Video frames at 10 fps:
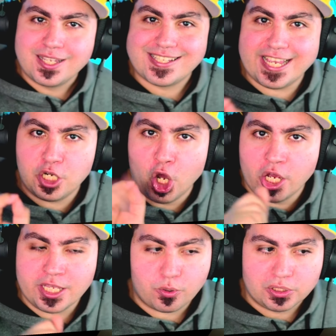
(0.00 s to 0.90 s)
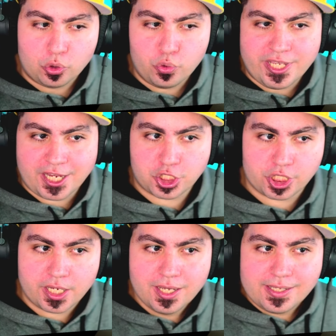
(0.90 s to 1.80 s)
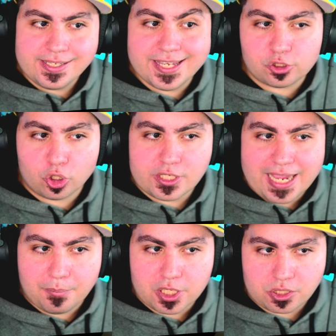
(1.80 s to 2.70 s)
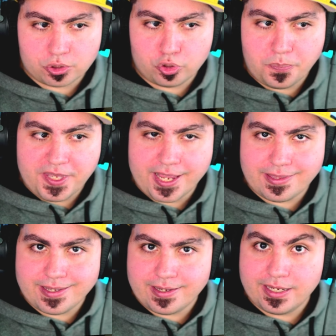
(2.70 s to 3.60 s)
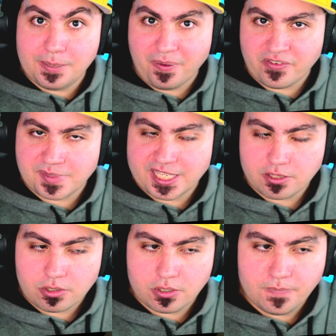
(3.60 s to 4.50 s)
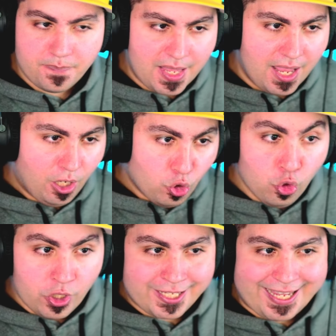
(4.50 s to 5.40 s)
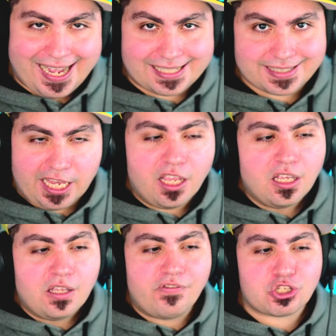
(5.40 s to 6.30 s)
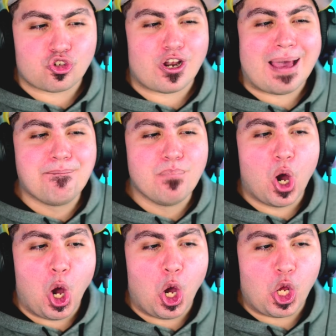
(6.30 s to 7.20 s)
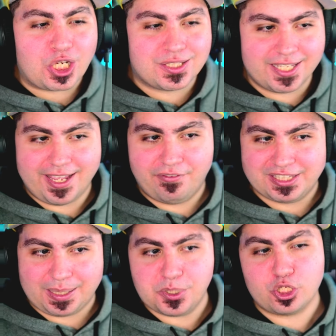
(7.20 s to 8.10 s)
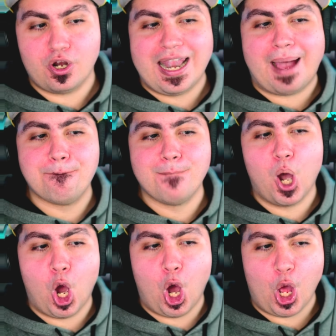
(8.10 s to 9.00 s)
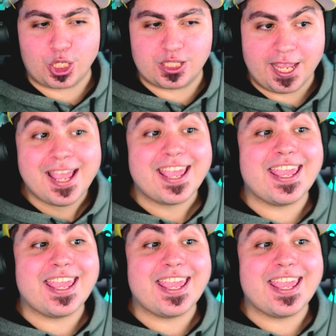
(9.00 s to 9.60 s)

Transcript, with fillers: Se noi, quando lui esce, gli togliamo da sotto i piedi il pavimento, lui cade verso la morte. Avete capito? La morte.